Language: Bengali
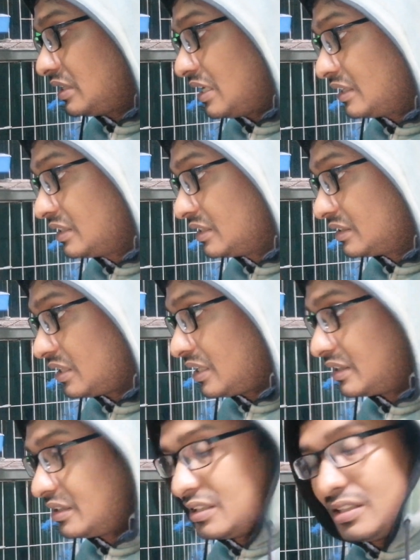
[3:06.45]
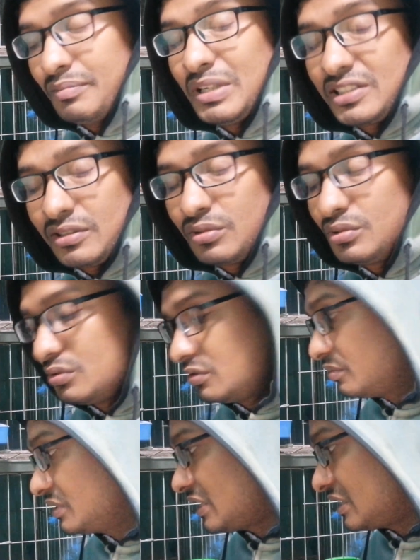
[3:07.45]
ঠান্ডা হাত থেকে বাঁচানোর জন্য
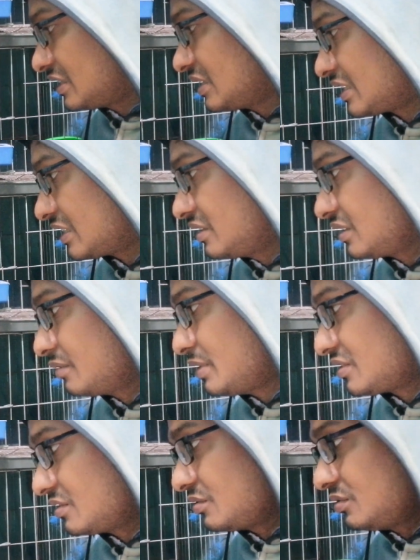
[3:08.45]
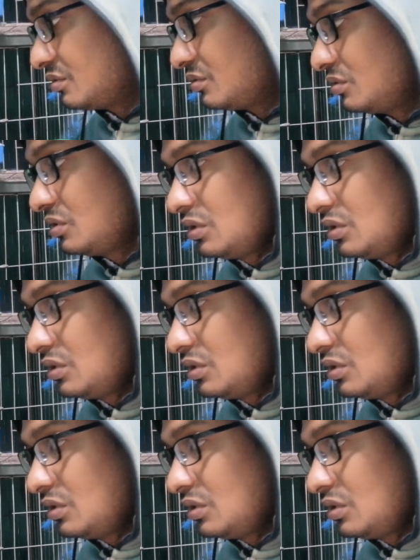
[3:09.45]
বা ঠান্ডা লাগা থেকে বাঁচানোর জন্য